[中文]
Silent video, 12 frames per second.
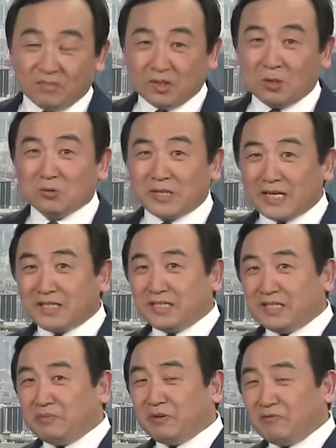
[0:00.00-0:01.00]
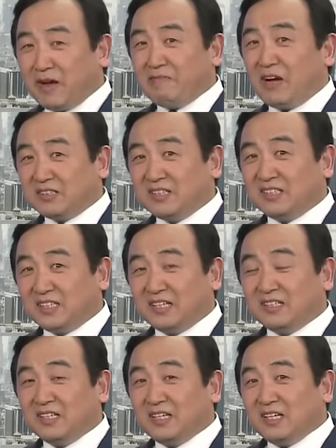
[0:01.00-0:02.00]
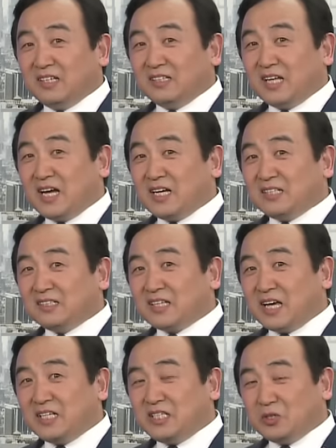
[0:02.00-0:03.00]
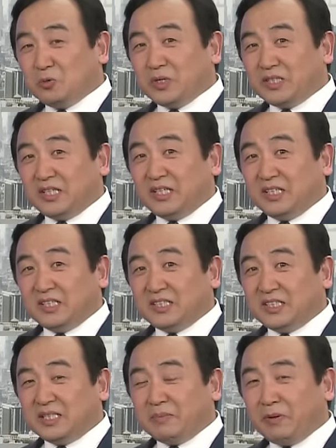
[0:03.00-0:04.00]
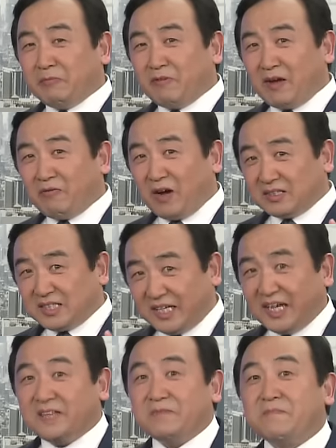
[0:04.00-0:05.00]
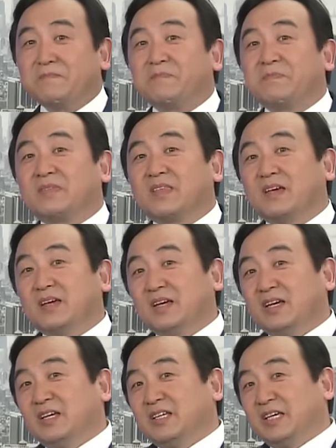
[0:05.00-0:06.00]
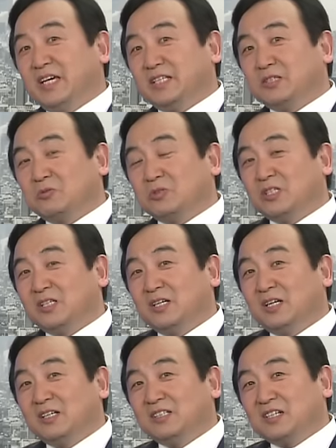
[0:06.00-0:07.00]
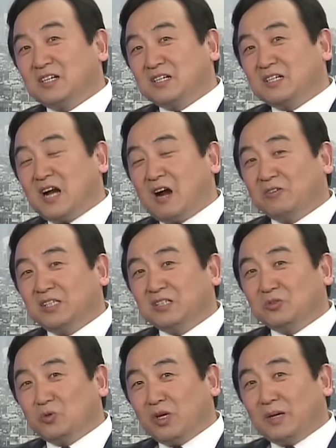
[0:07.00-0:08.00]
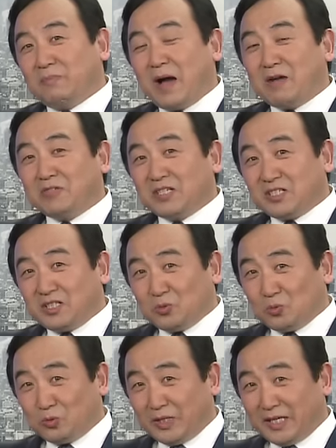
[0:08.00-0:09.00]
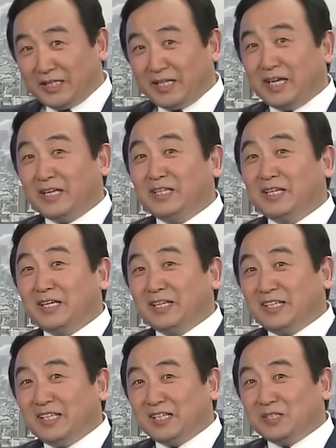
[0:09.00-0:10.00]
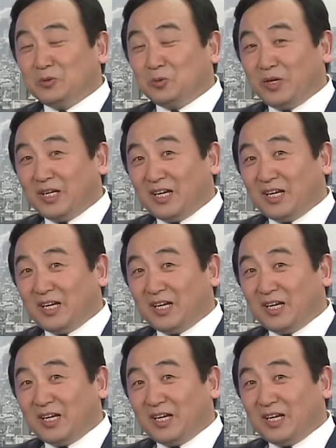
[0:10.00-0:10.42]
都在习近平外访期间。那在九月底，习近平外访前，也就是正好应对了八月十五那天，应对